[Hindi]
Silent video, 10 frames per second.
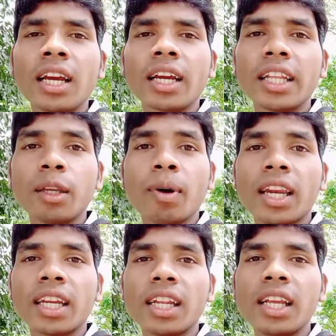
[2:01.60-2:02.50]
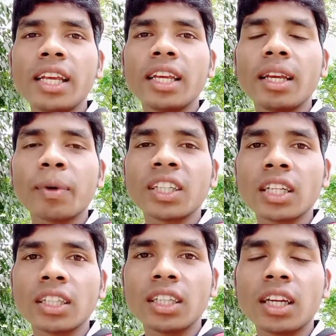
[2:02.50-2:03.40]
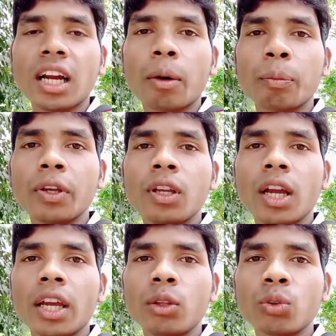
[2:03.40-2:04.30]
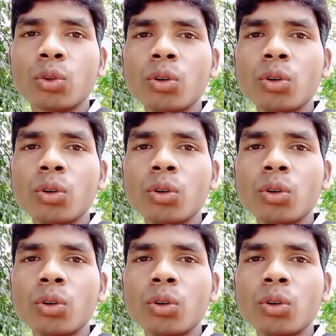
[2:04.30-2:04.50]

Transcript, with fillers: खेती बाड़ी के लिए पचास हज़ार काफ़ी है दोस्तों